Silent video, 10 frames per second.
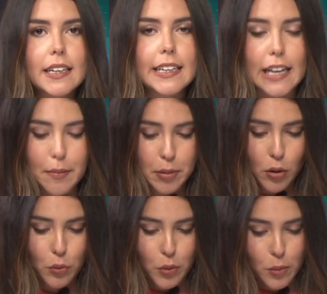y la
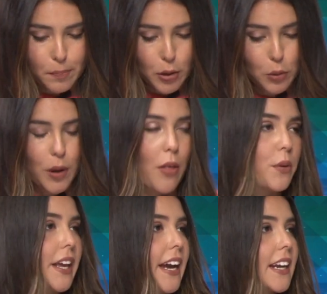
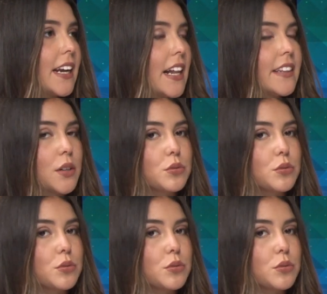Procuraduría General de